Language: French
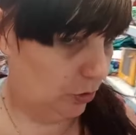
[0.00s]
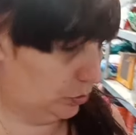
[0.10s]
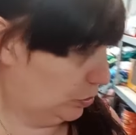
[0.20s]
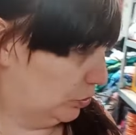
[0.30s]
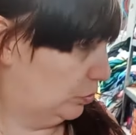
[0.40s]

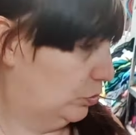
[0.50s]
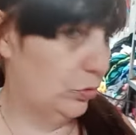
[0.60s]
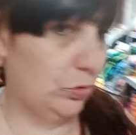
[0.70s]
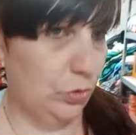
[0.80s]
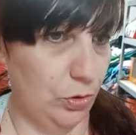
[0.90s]
dans
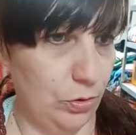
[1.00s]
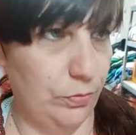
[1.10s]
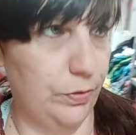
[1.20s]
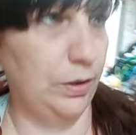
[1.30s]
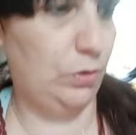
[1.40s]
l'autre
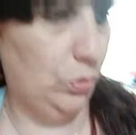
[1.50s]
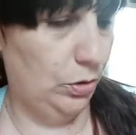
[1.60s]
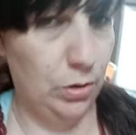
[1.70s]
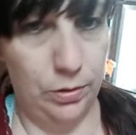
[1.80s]
frigo.